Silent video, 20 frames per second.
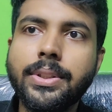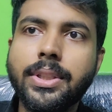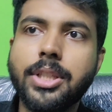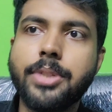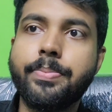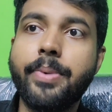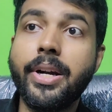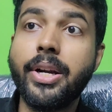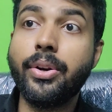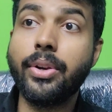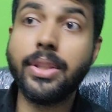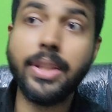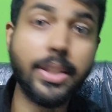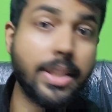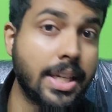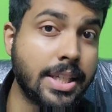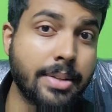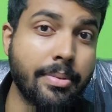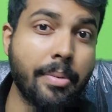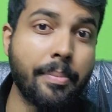this particular
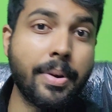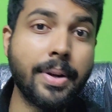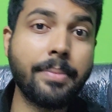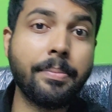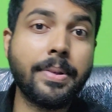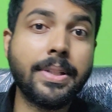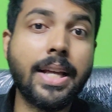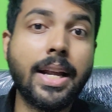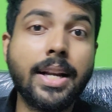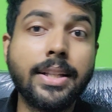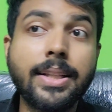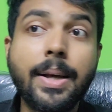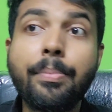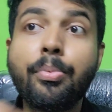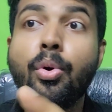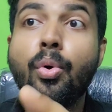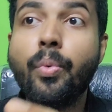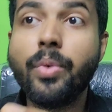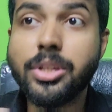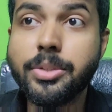thing jaise main bata raha tha
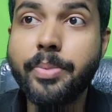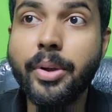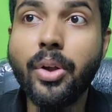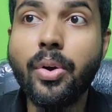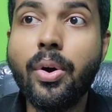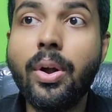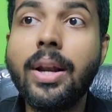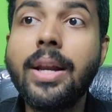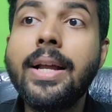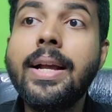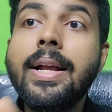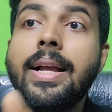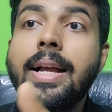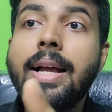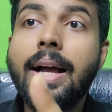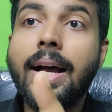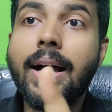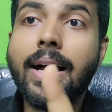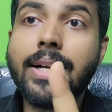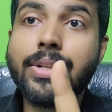aapko west bengal
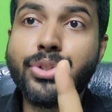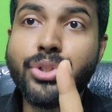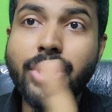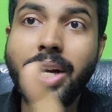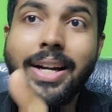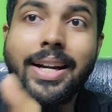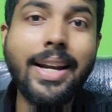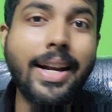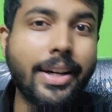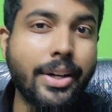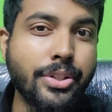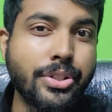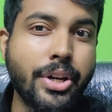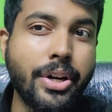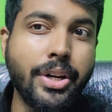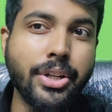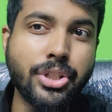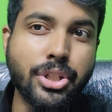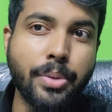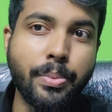uh, state
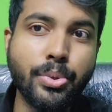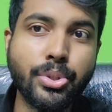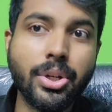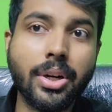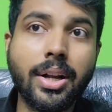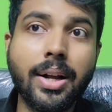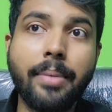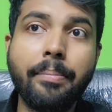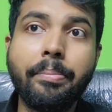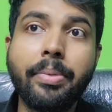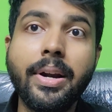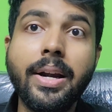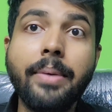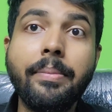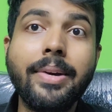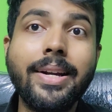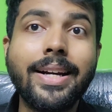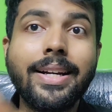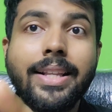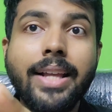electricity distribution company
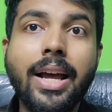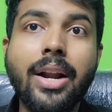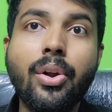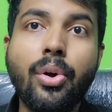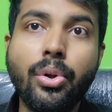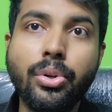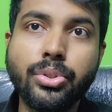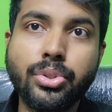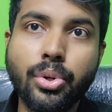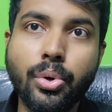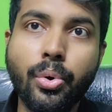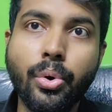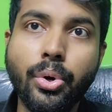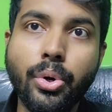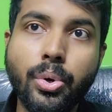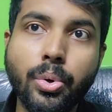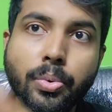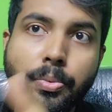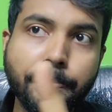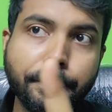limited they are also
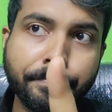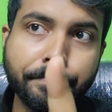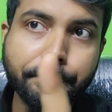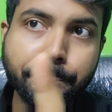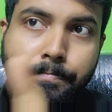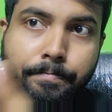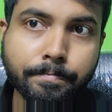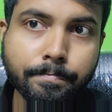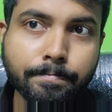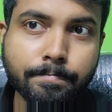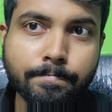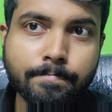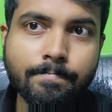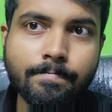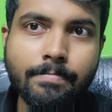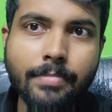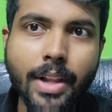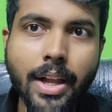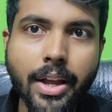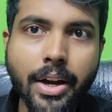going to
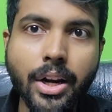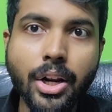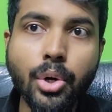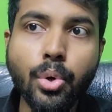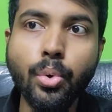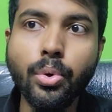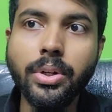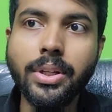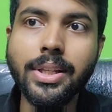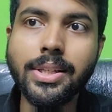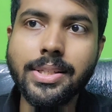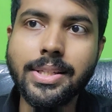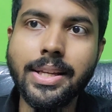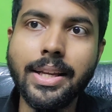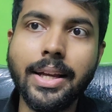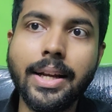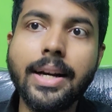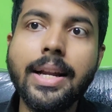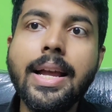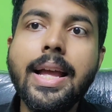recruit this
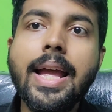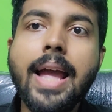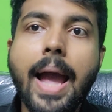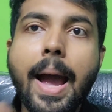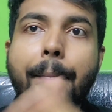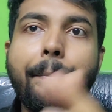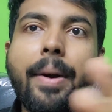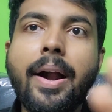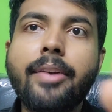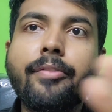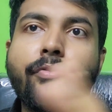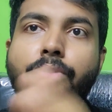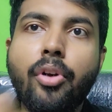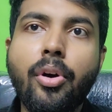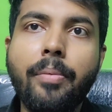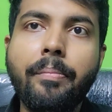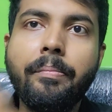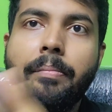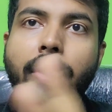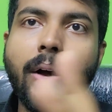year apart
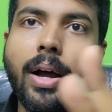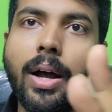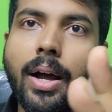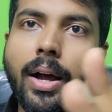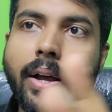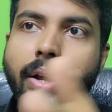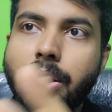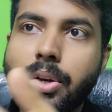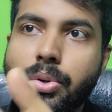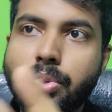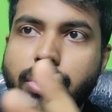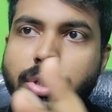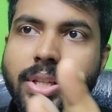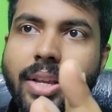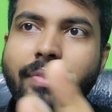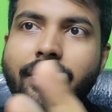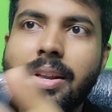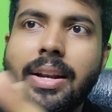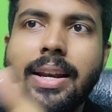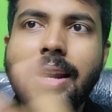from uh, you know
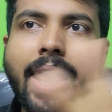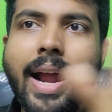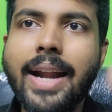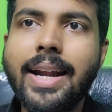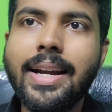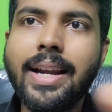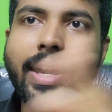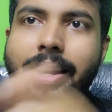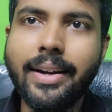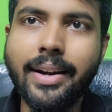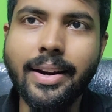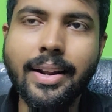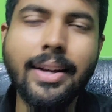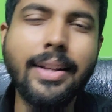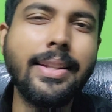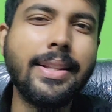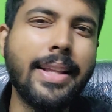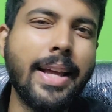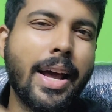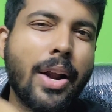civil and
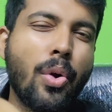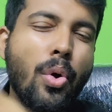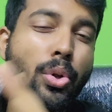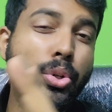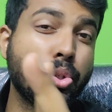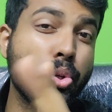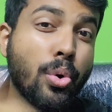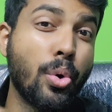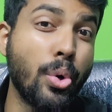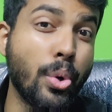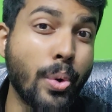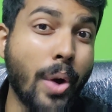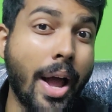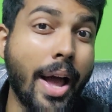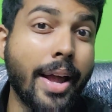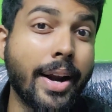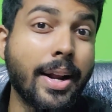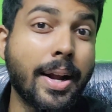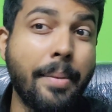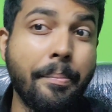electrical they are also going to
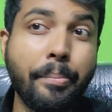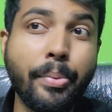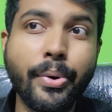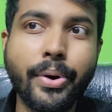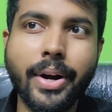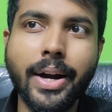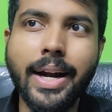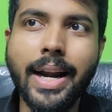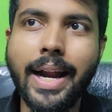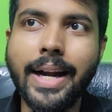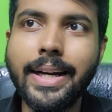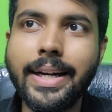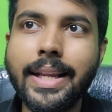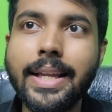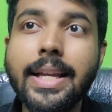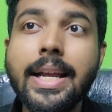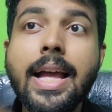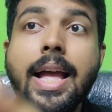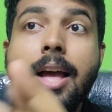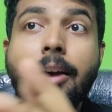hire computer and
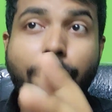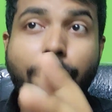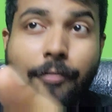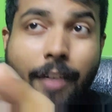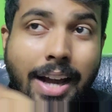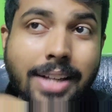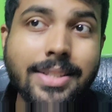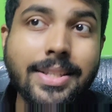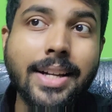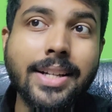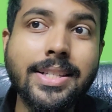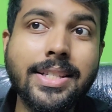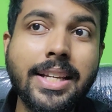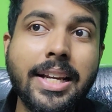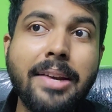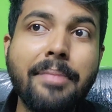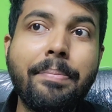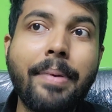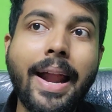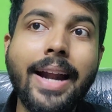IT Vizag
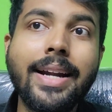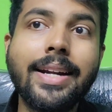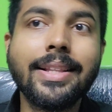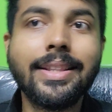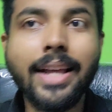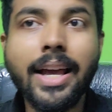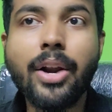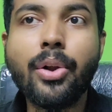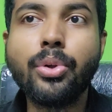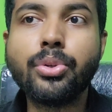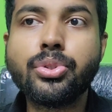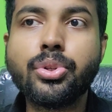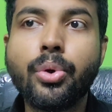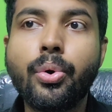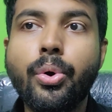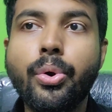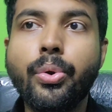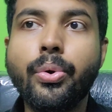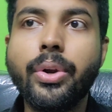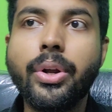steel plant they are
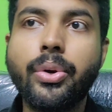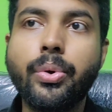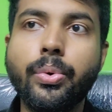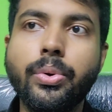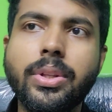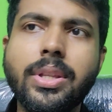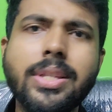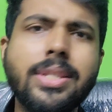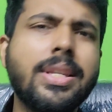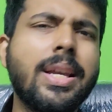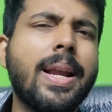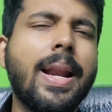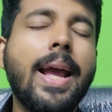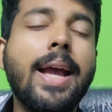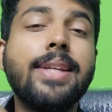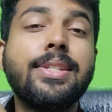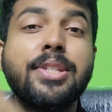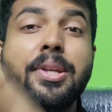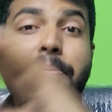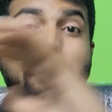also going to recruit this year
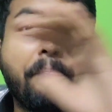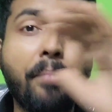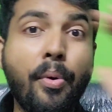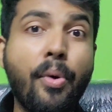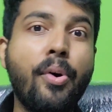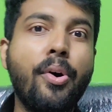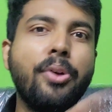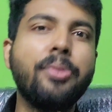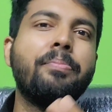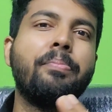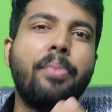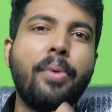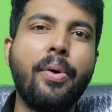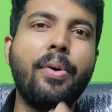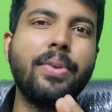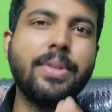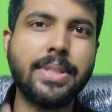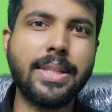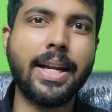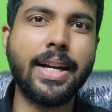aise bahut
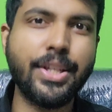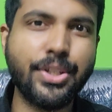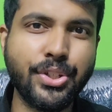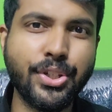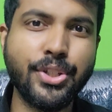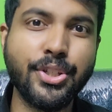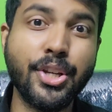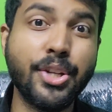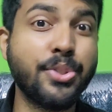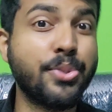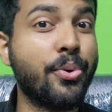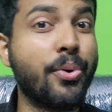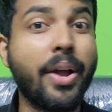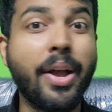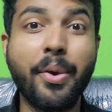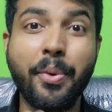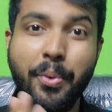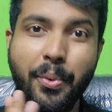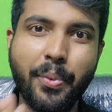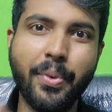bahut sare cheeze jo
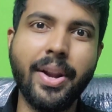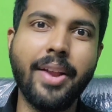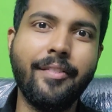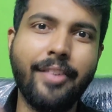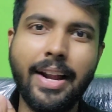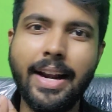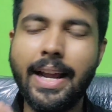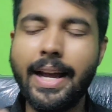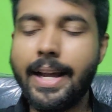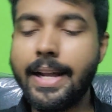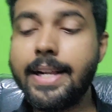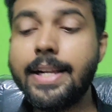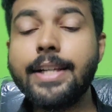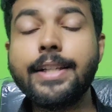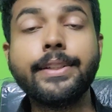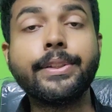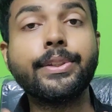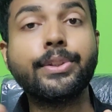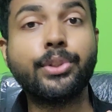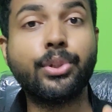hai hone wala
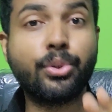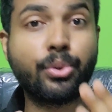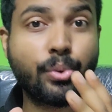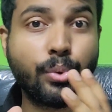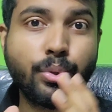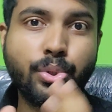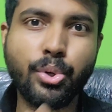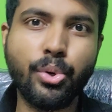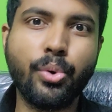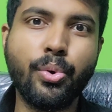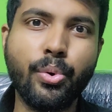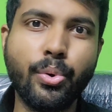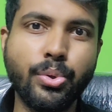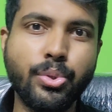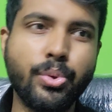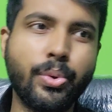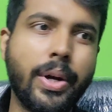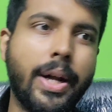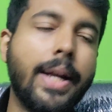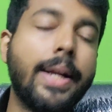hai और कुछ लोग
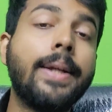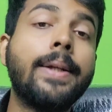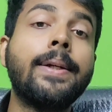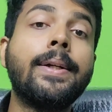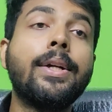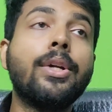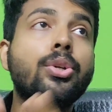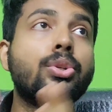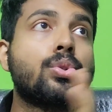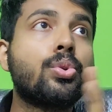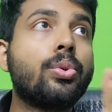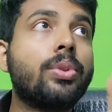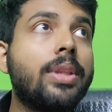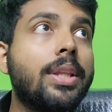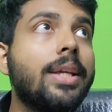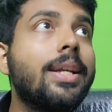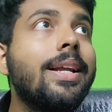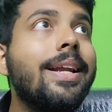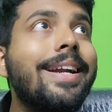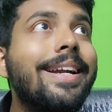हो चुका है सो
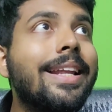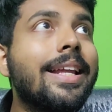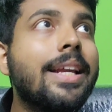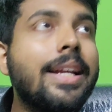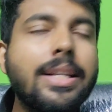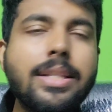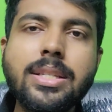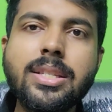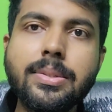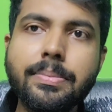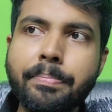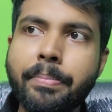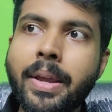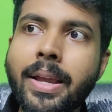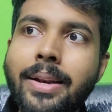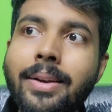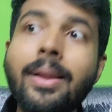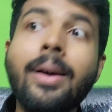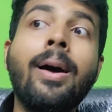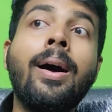द इट इट्स
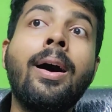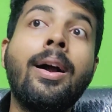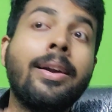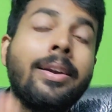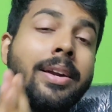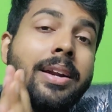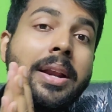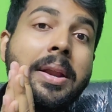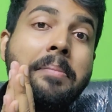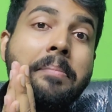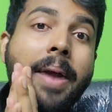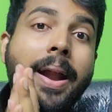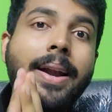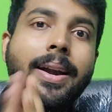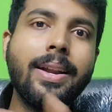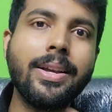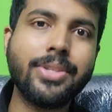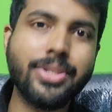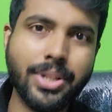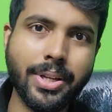बीन अ
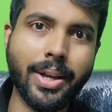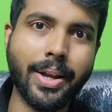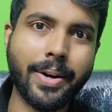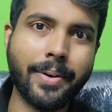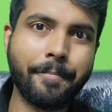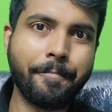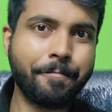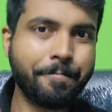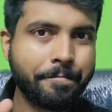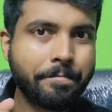ट्रिमेंडस ईयर